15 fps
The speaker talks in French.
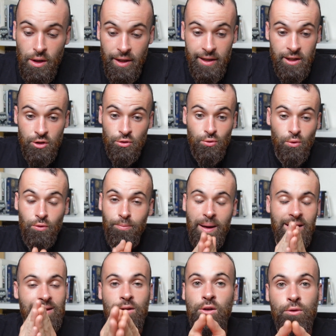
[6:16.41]
Et je je trouve
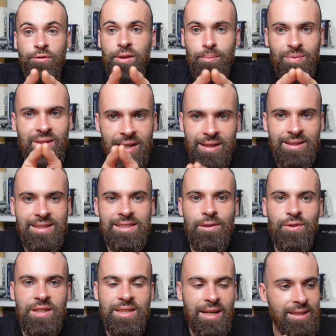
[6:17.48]
bah, le film très très
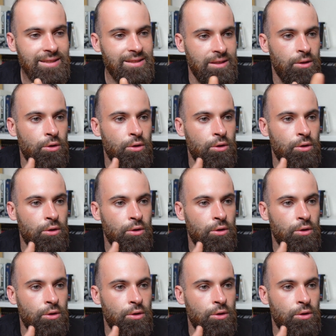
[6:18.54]
efficace.